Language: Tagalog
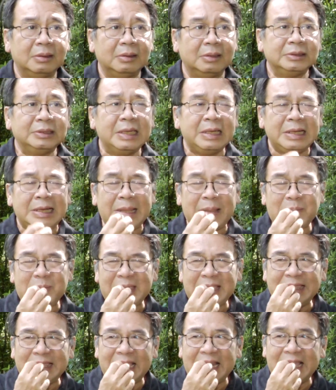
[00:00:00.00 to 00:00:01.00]
Kasi ang
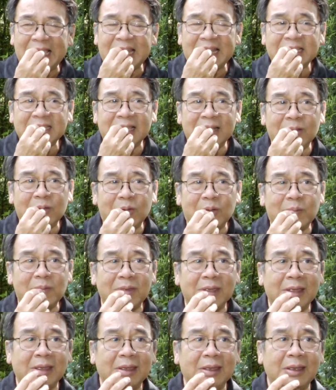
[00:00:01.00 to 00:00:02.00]
lamig talaga nasa loob
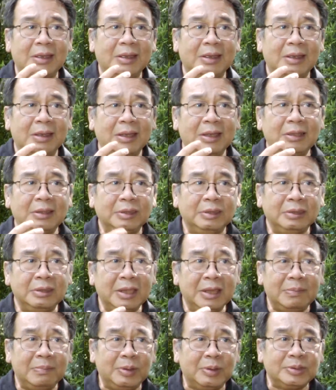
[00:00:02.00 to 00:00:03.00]
eh. It,
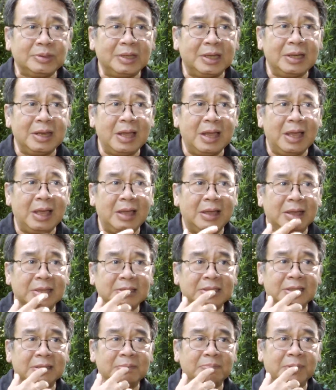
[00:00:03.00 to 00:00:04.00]
nervous ka na nga,
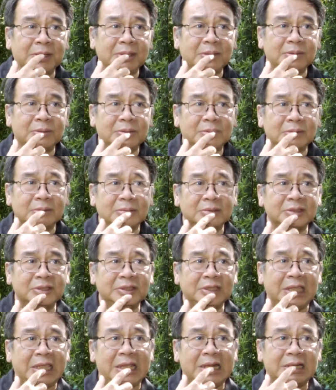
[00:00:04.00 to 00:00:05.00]
andyan pa yung
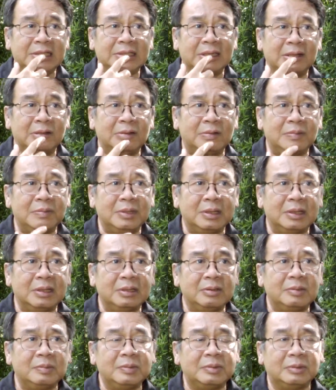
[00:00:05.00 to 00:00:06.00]
steel sa loob ng
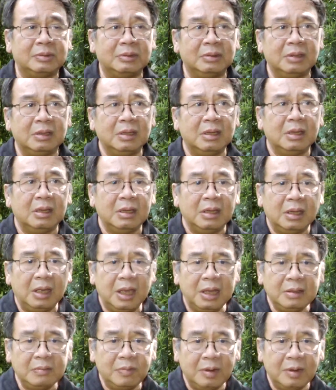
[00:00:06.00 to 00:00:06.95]
ano And